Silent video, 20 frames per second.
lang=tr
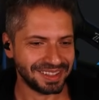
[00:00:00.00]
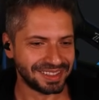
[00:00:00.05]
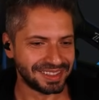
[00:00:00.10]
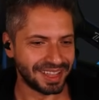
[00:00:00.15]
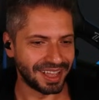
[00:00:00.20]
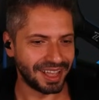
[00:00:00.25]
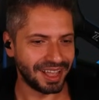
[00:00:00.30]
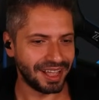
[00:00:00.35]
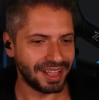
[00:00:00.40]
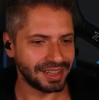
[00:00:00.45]

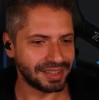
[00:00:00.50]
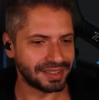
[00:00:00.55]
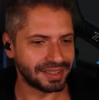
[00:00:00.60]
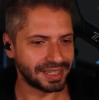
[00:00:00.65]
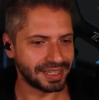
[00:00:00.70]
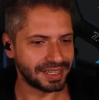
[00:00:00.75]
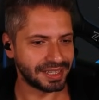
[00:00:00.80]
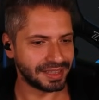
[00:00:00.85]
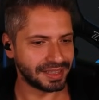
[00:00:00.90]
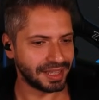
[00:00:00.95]
daha
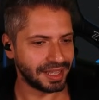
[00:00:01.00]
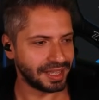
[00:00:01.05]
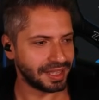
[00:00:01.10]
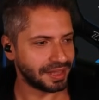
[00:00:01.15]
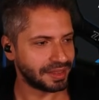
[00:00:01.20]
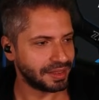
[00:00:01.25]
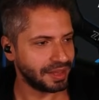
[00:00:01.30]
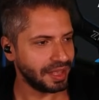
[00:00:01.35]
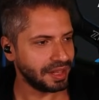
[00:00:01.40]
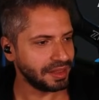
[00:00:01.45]
alttakinde.
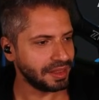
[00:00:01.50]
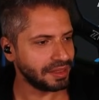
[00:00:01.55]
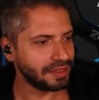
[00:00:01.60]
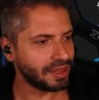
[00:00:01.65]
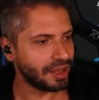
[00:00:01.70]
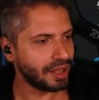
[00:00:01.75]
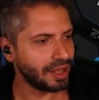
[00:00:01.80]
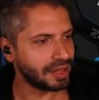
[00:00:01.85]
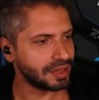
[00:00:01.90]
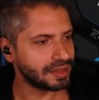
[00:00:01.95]
Nerede
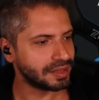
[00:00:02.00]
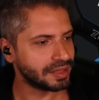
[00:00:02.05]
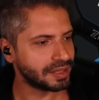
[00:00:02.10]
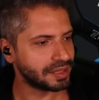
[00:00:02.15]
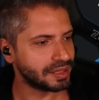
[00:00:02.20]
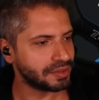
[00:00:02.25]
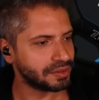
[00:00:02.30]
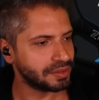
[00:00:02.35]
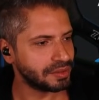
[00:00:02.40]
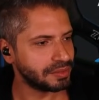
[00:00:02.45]
daha
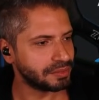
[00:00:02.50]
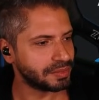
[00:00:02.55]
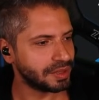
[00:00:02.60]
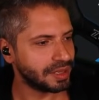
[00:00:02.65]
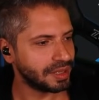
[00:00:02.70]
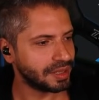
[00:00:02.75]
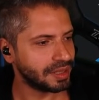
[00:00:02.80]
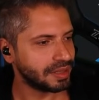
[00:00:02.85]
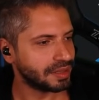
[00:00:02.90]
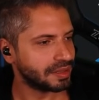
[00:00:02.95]
alttaki oğlum ya?